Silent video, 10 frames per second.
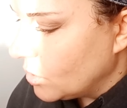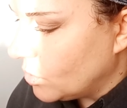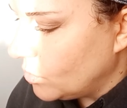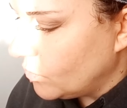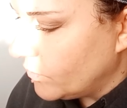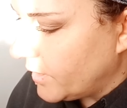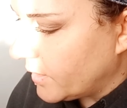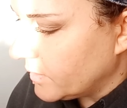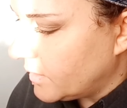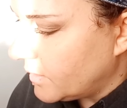con un
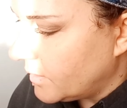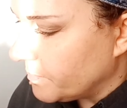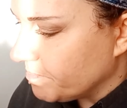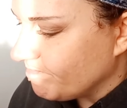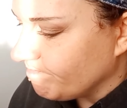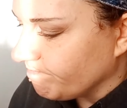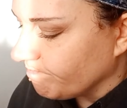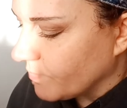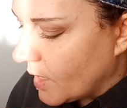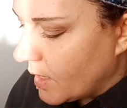verde
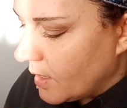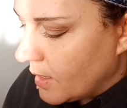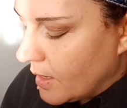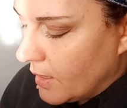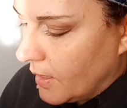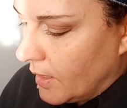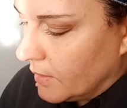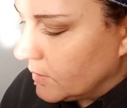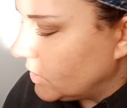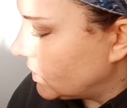mm,
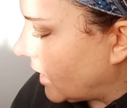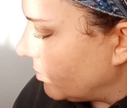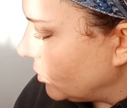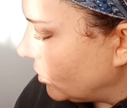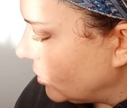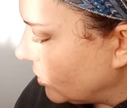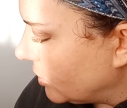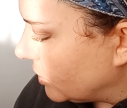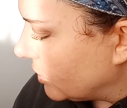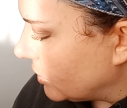diciamo
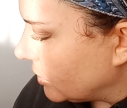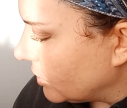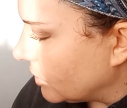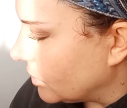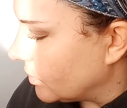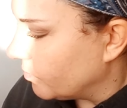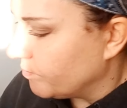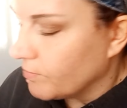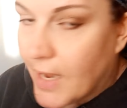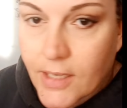eh,
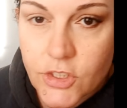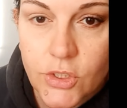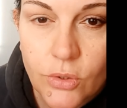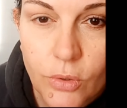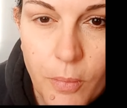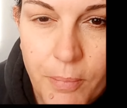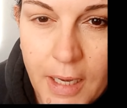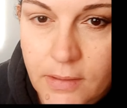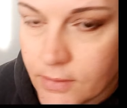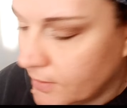acido
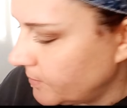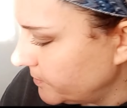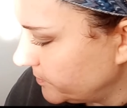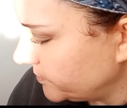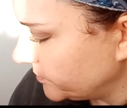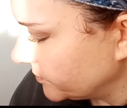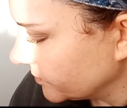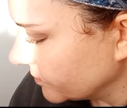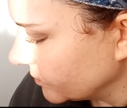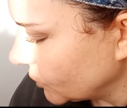matte
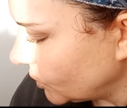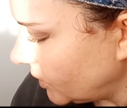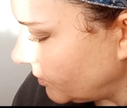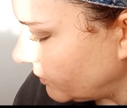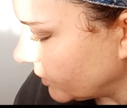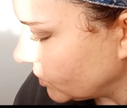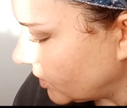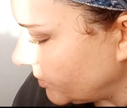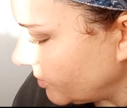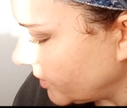quindi faccio la
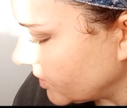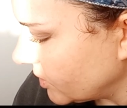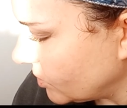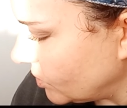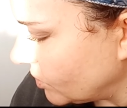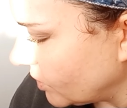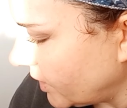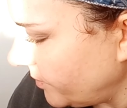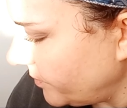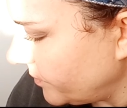mia base
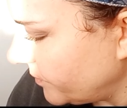colore